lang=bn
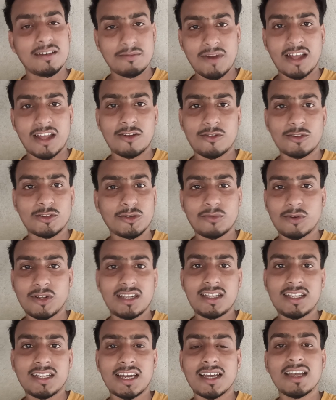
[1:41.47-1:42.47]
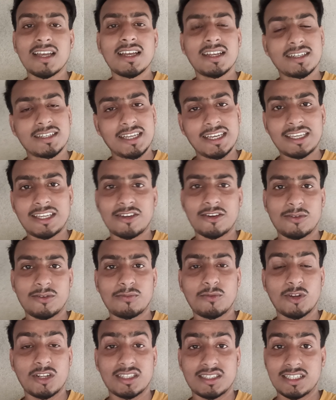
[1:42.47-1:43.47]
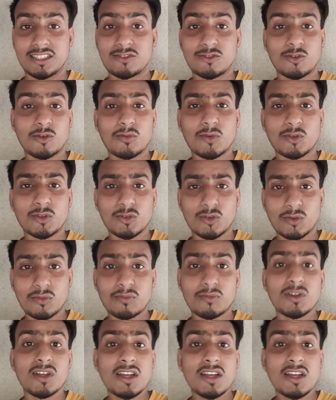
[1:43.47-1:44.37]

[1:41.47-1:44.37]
ভালো হতো বললি না ঠিকই বলেছিস তোর মতন